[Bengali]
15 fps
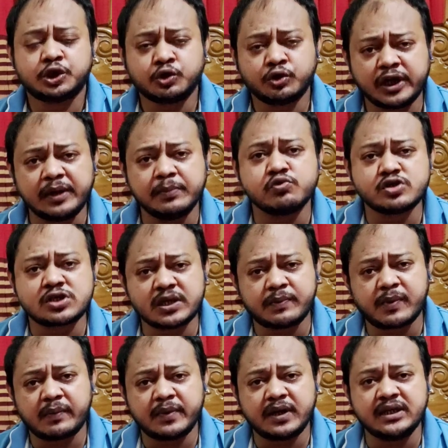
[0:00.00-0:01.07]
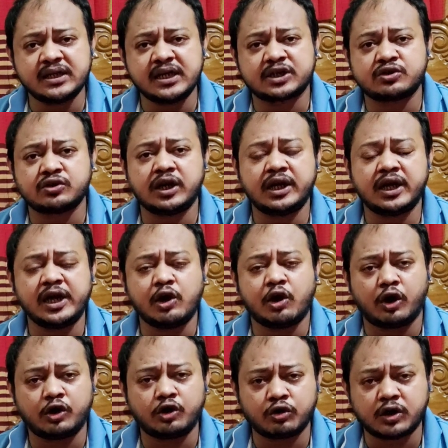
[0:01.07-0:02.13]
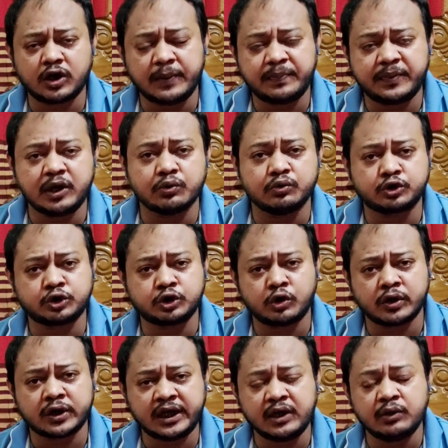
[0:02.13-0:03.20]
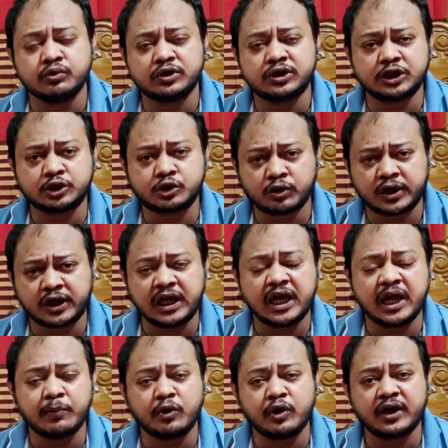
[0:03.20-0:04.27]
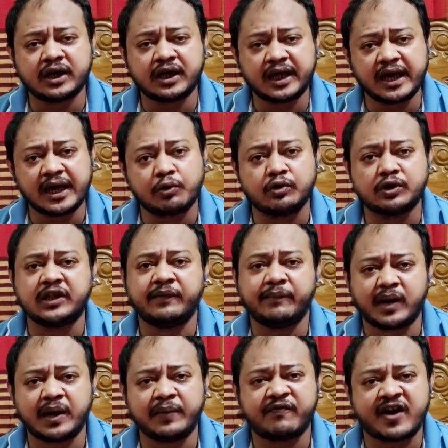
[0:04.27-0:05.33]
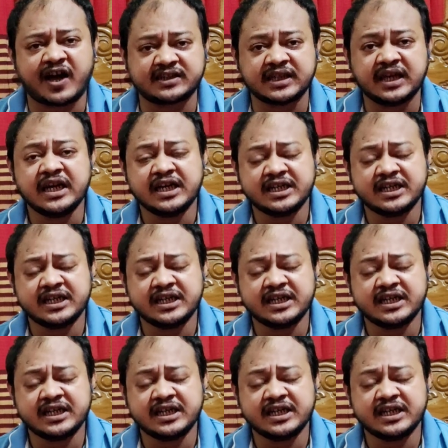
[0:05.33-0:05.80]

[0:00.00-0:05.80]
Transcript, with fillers: শুনে বুঝতে পারবেন যে আসলে এই অডিও ক্লিপটির উৎস কি উদ্দেশ্য কি এবং কে করতে পারে ফাঁস